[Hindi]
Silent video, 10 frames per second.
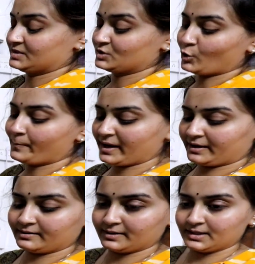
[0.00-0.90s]
इसको
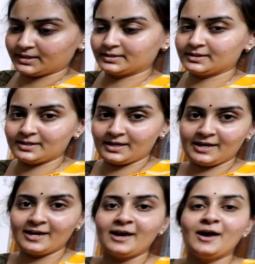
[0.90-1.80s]
पैक करके रख देते
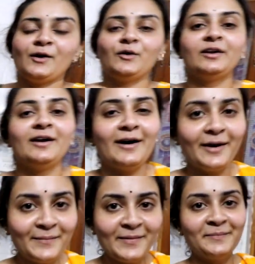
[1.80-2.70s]
हैं और
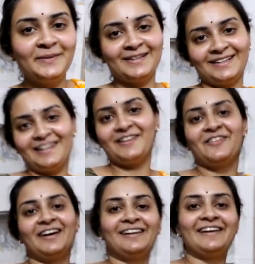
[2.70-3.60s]
हम अभी करने
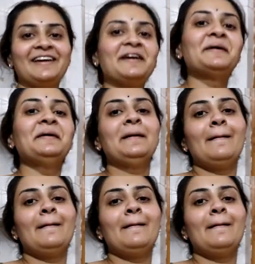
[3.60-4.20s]
वाले हैं